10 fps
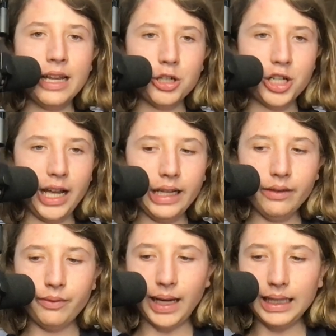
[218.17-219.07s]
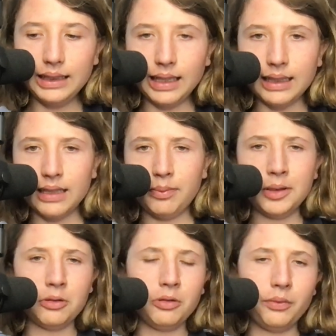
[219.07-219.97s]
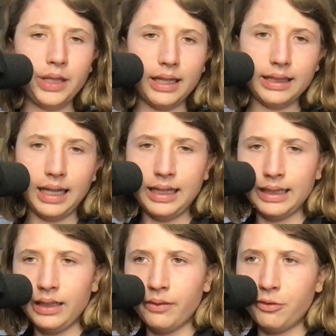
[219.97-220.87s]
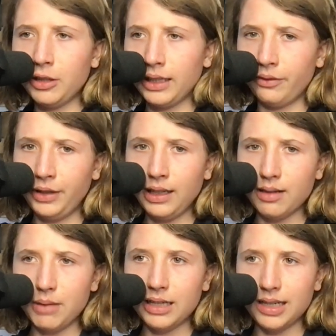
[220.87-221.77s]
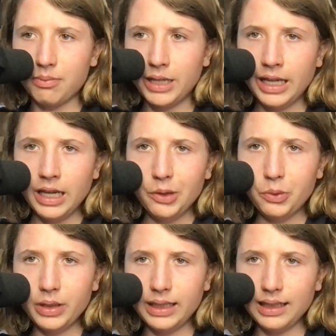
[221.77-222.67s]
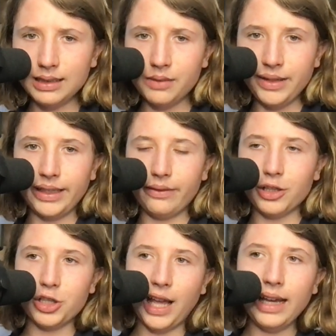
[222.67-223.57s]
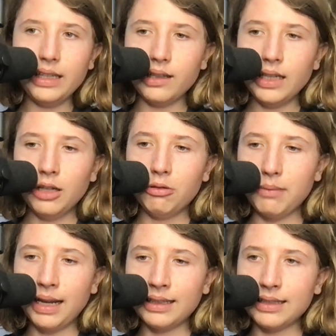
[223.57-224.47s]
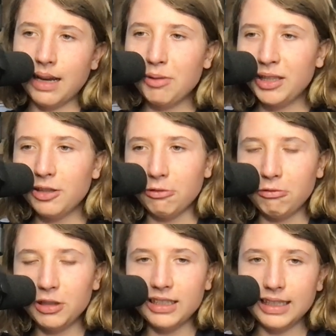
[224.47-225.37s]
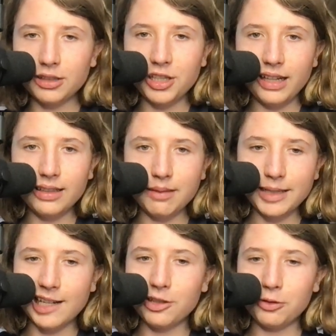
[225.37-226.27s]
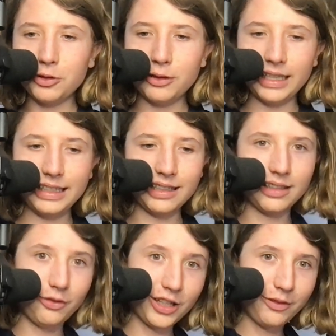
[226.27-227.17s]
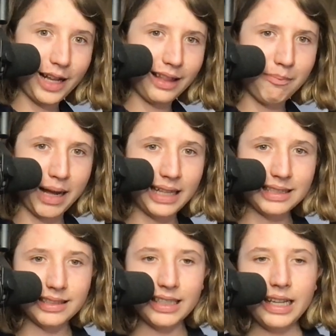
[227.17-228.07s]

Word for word: schneiden, weil dann kann ich mich noch irgendwie daran erinnern, wo ich einen Fehler gemacht habe. Und ich hasse es, wenn ich etwas schneide und merke, das habe ich nicht so gut gesagt, schneide es aber dann so zurecht, dass es quasi passt.